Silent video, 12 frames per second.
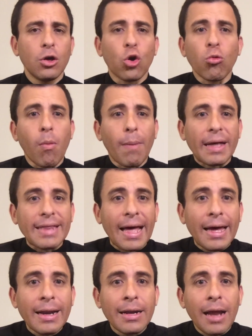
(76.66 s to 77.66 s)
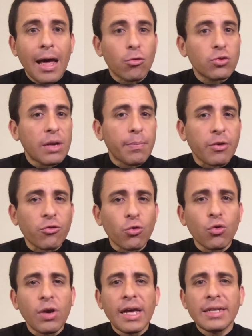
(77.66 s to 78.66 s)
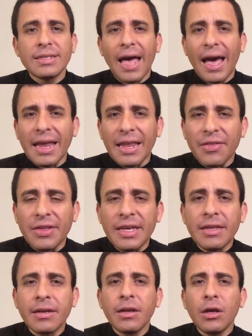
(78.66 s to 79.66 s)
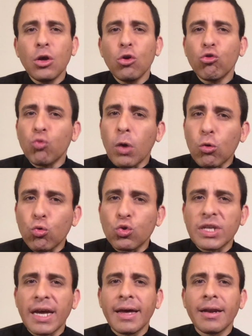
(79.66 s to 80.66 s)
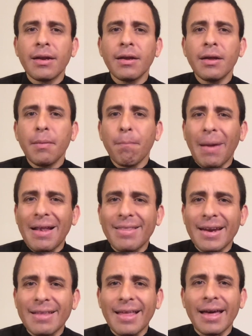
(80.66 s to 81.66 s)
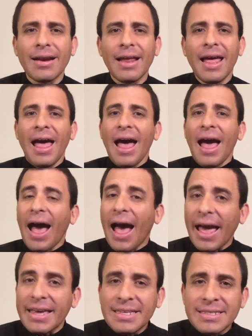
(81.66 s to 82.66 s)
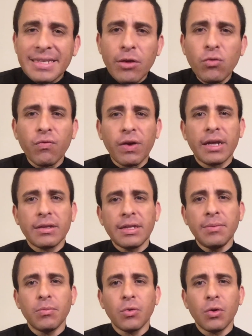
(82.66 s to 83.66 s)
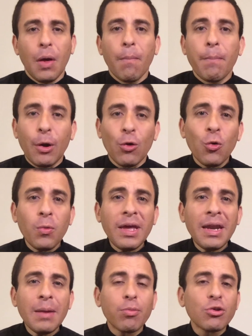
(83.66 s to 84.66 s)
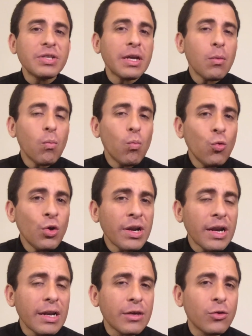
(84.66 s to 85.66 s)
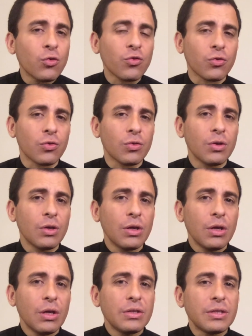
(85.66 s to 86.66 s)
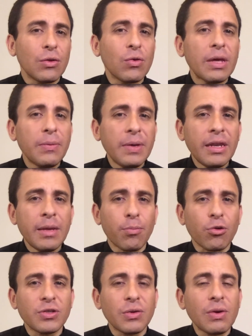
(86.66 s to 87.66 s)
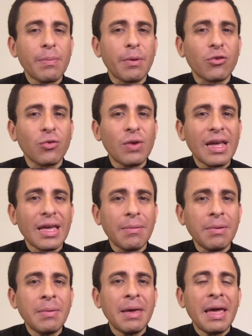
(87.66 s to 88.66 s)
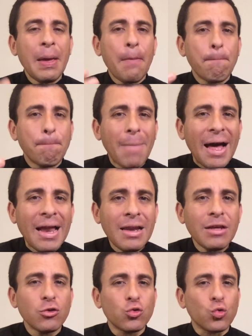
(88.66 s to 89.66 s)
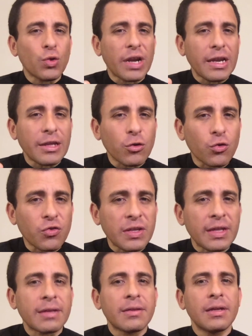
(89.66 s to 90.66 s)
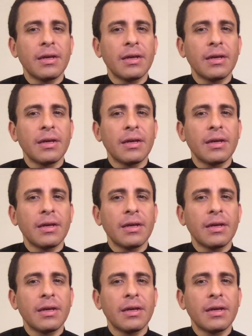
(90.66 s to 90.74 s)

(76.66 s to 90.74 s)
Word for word: como matar a otras personas, agredir, no escuchar, maltratar, ahí sí hay un fanatismo. Pero no viene por ser muy religioso, sino que viene por ser una persona que vive mal su religiosidad.